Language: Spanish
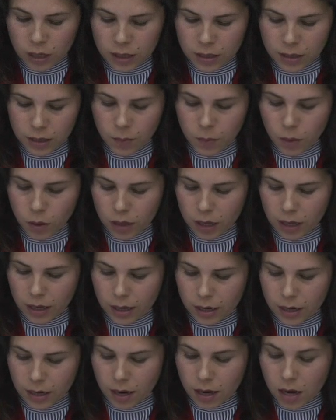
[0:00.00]
en tiempos de
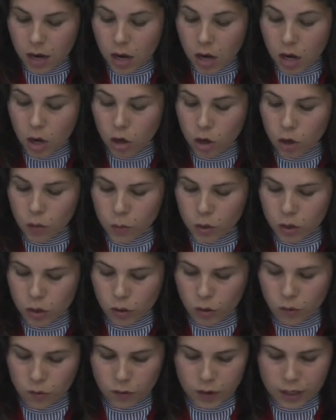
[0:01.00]
guerra, como el
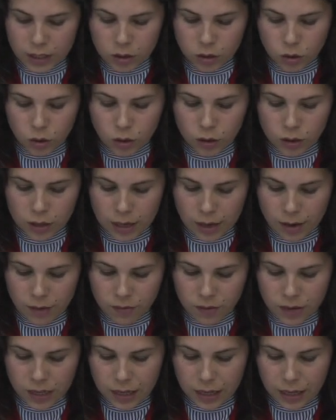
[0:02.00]
conflicto de
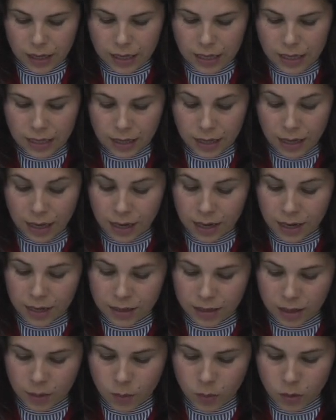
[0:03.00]
África y en
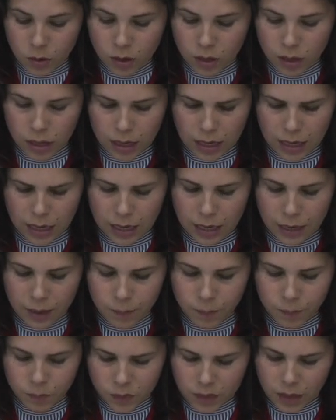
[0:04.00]
el tiempo
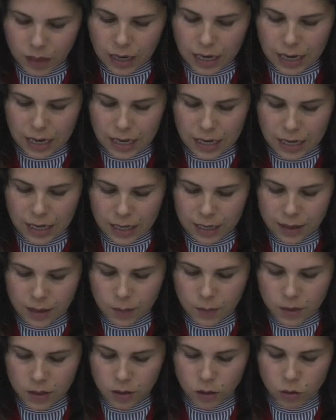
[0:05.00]
em, en el que
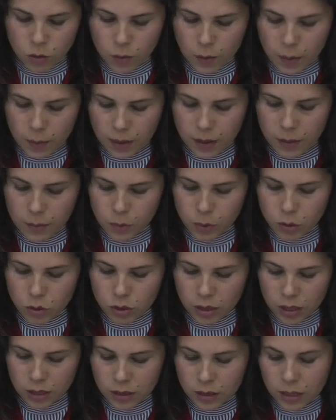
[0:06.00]
también tiene un papel
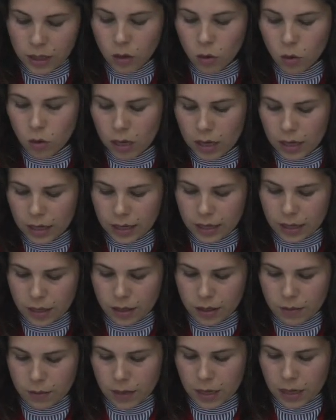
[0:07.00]
importante o en la guerra
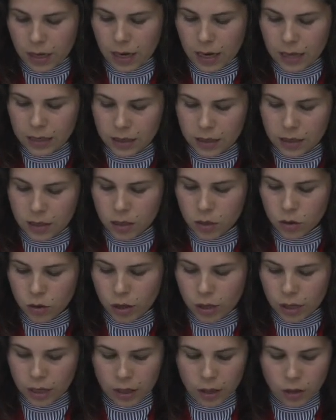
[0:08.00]
civil, atendiendo
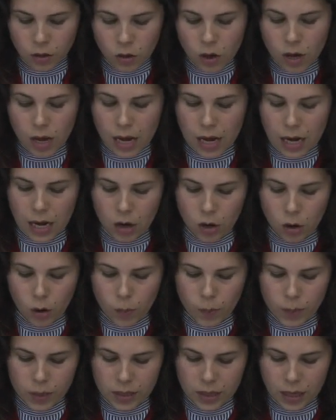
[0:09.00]
a heridos en los
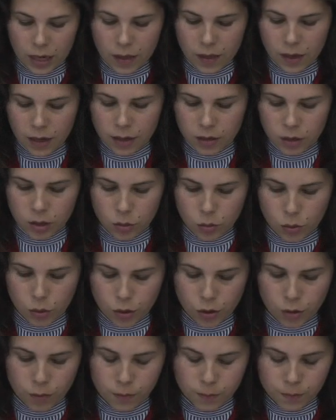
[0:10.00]
hospitales de la
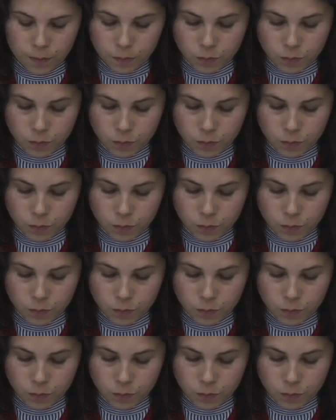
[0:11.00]
institución.